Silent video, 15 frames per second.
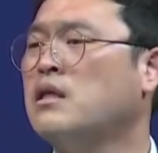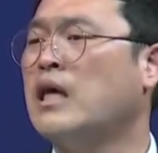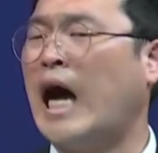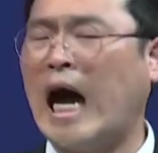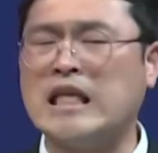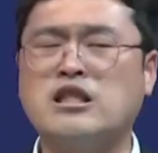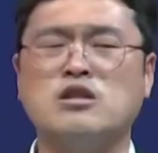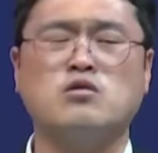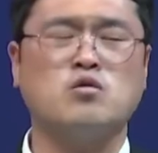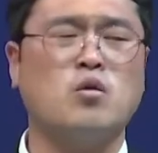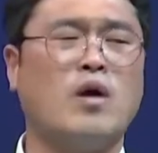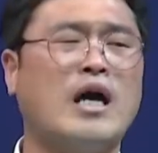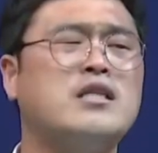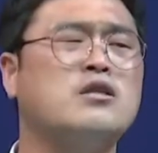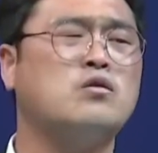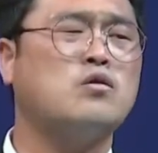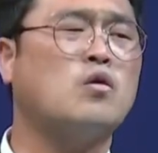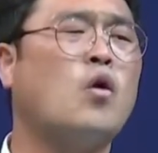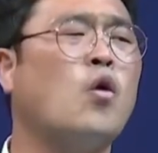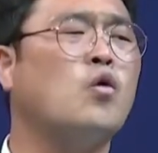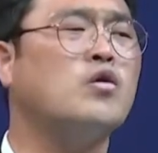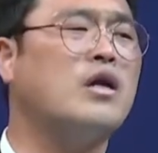아직도 아직도
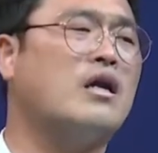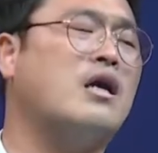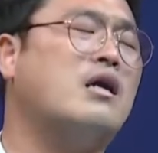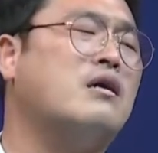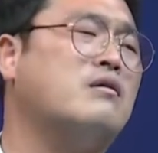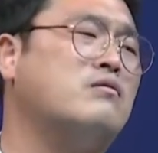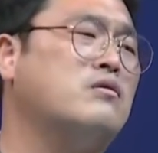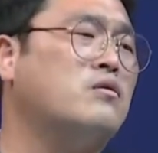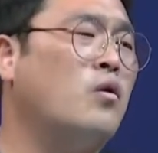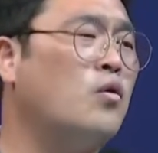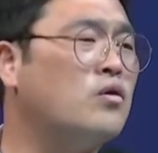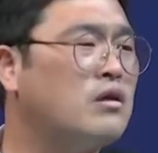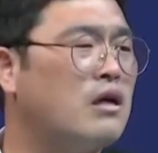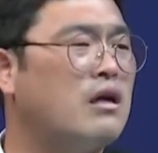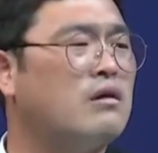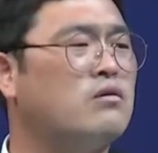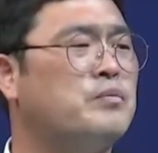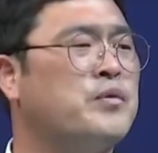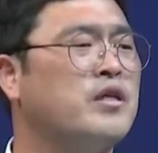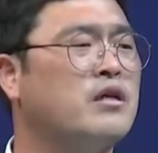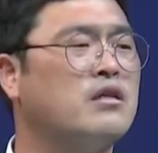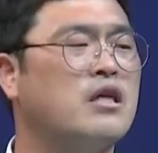코로나라고 코로나라고
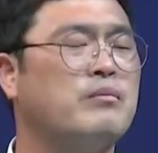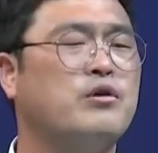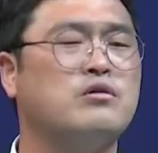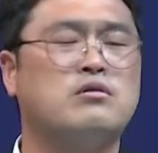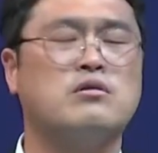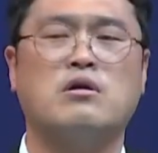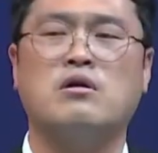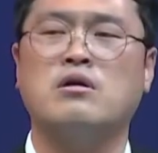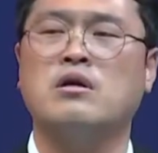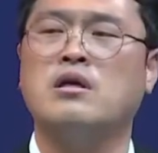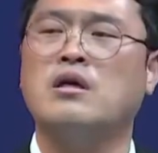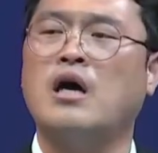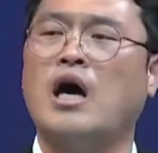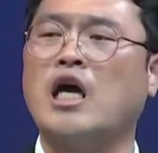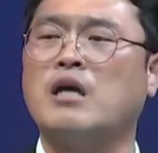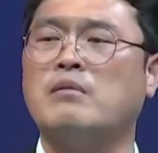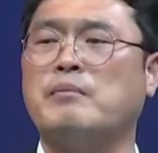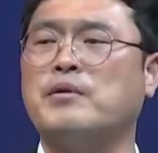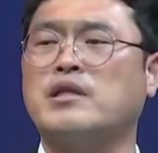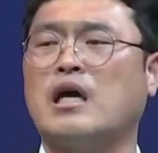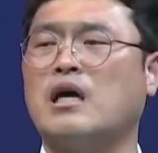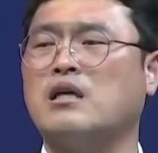핑계 대면서 하나님
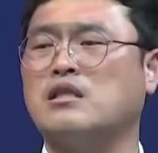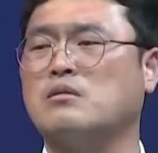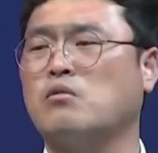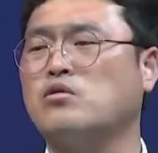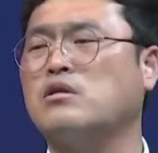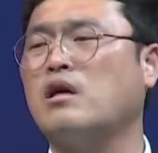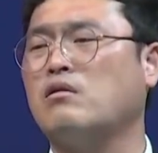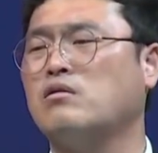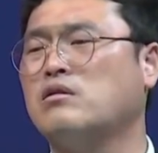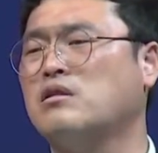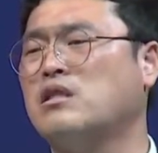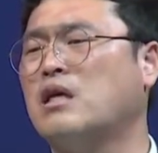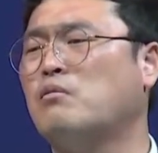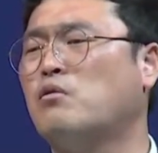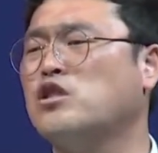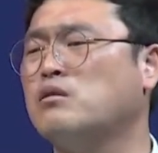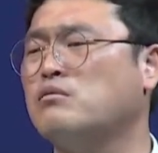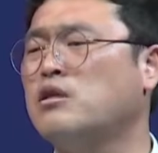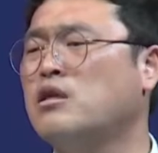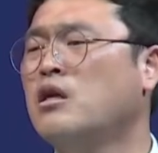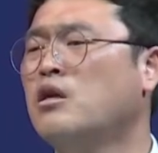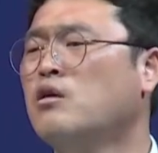앞에 나가지 못하고 있는 내
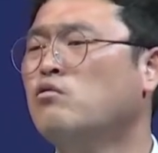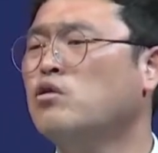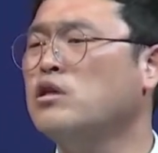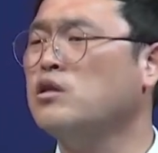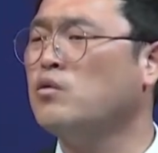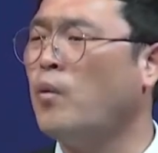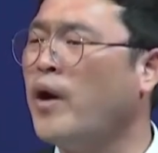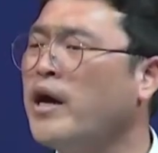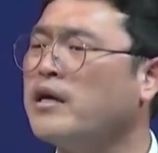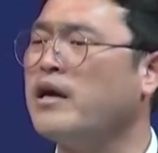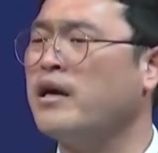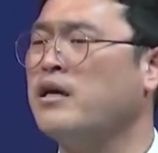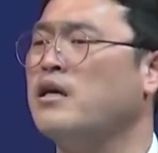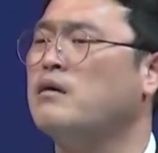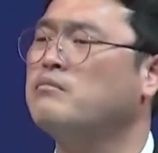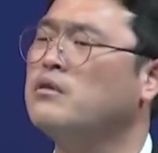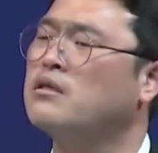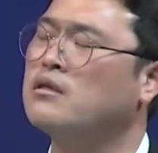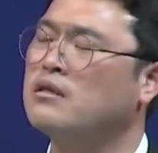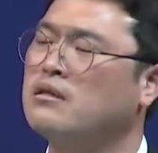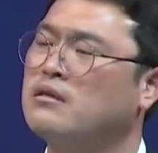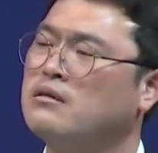모습을 우리는 회개해야
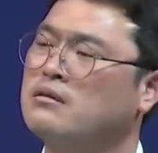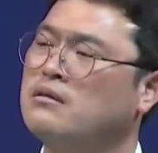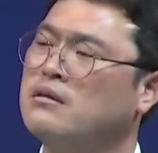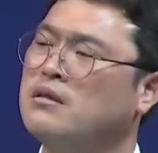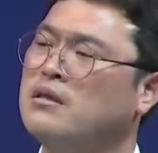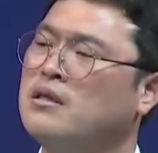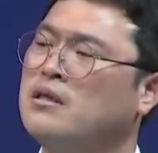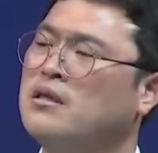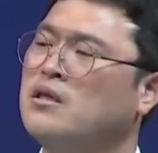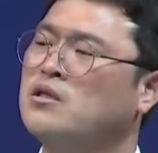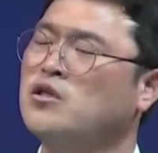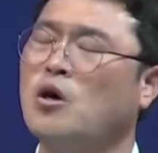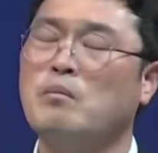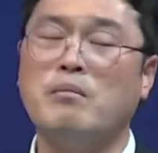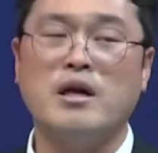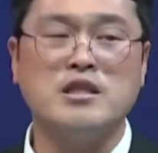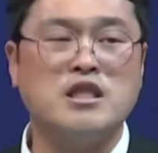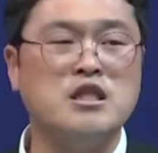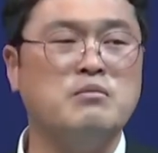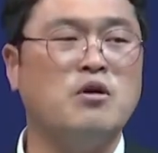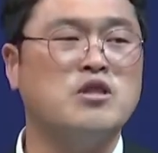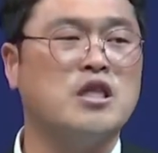합니다. 정말
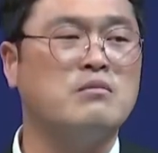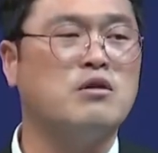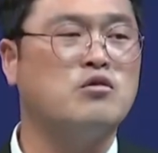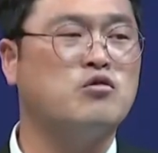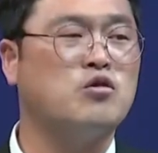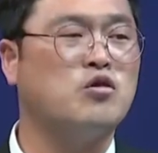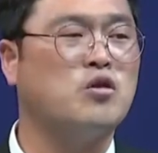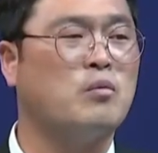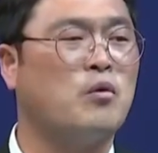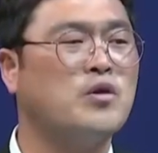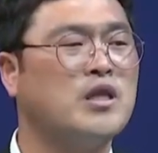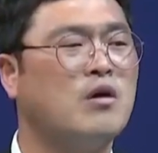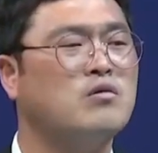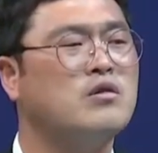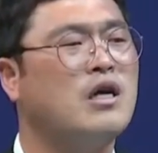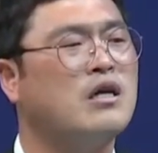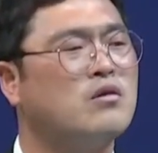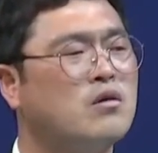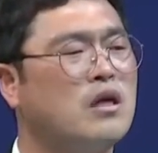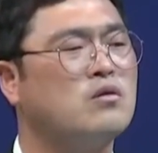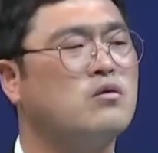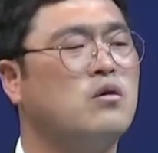질병 때문에 두려서 못 나온다
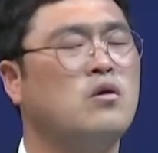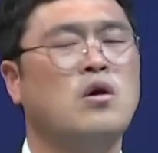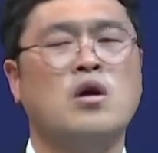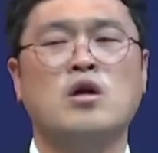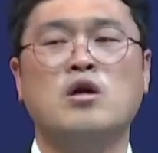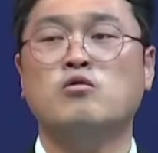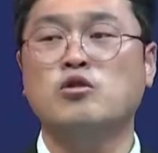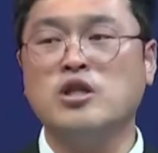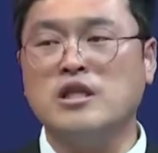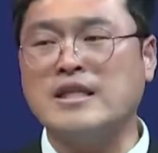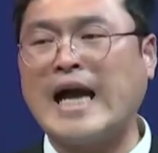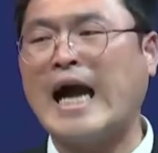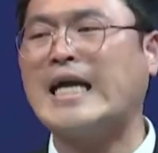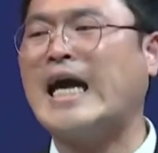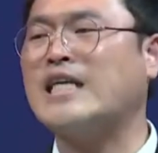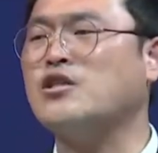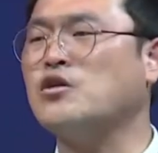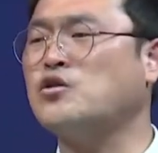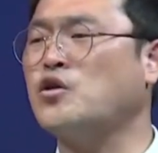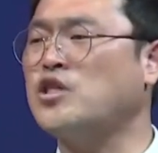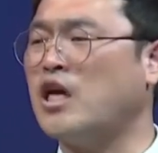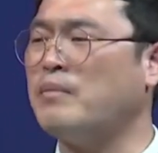하더라도 우리는 각
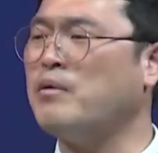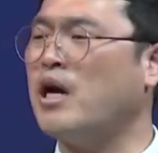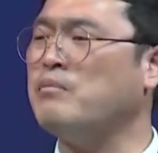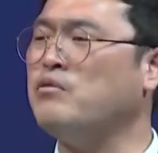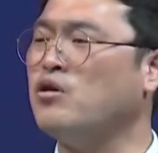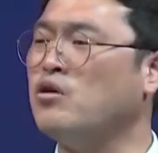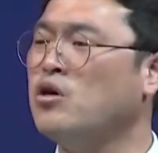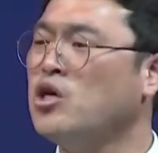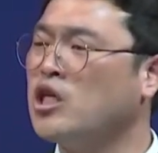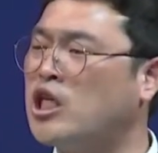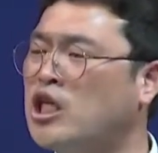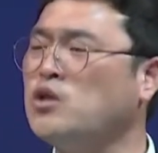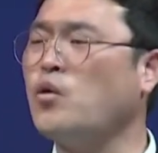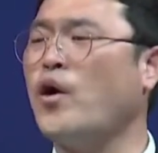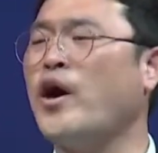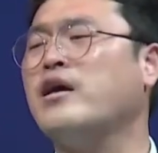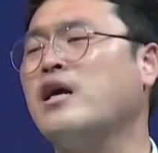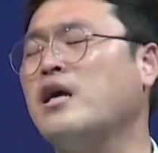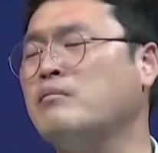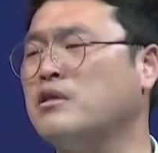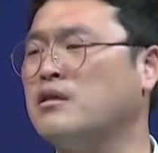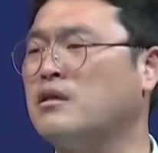가정에서 예배하며 기도해야
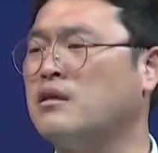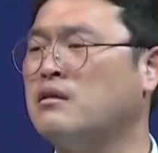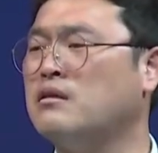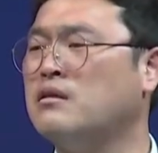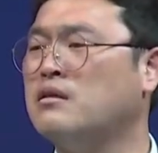합니다.